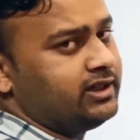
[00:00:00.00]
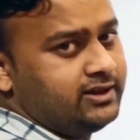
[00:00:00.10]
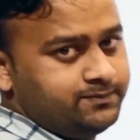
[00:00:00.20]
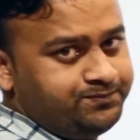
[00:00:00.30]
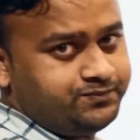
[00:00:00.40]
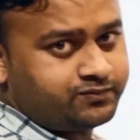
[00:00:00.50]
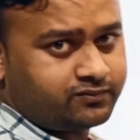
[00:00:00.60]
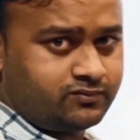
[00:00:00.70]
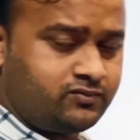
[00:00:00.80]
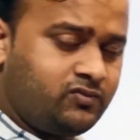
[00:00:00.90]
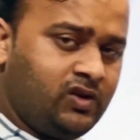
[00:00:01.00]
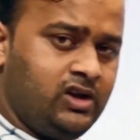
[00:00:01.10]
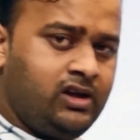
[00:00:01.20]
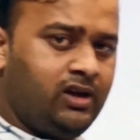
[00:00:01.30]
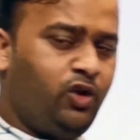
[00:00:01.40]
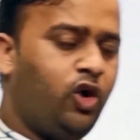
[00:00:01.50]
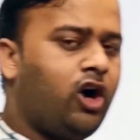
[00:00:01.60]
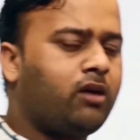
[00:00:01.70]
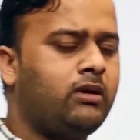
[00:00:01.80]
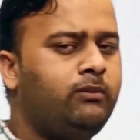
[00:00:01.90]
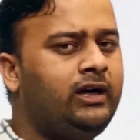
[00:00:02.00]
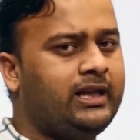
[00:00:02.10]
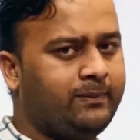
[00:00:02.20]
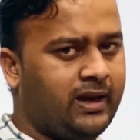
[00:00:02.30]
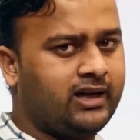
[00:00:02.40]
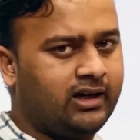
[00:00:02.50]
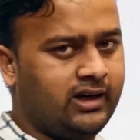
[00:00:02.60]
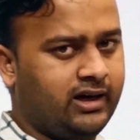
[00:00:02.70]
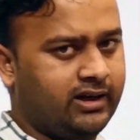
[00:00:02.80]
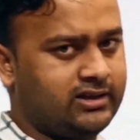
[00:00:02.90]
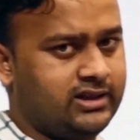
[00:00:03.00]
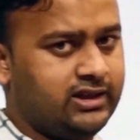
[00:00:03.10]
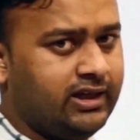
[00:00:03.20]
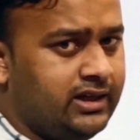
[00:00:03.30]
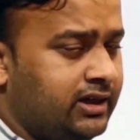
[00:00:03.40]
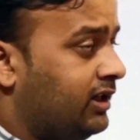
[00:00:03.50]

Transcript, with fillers: थर्टीन नॉर्मल मल्टीप्लाई करना आना चाहिए